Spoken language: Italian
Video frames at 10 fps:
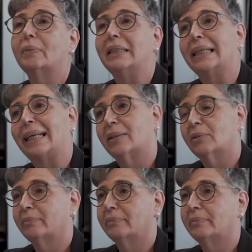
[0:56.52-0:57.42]
come
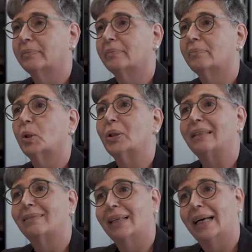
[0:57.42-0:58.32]
dire, mm,
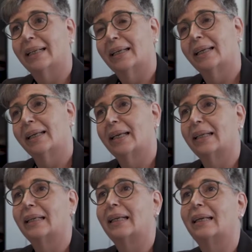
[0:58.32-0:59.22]

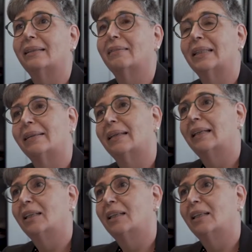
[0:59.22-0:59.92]
proiettare nell'attività